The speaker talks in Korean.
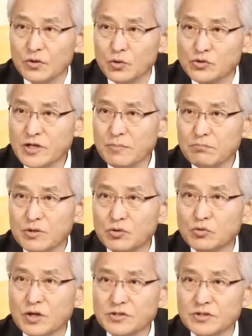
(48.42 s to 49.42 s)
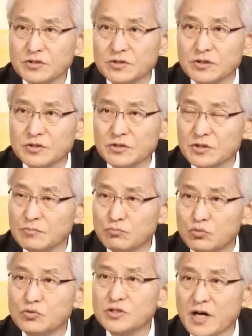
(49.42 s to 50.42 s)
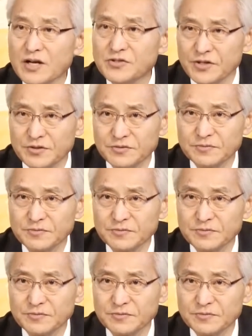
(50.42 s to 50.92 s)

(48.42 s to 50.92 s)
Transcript: 요새 미국에서는 큰 문제가 있어요.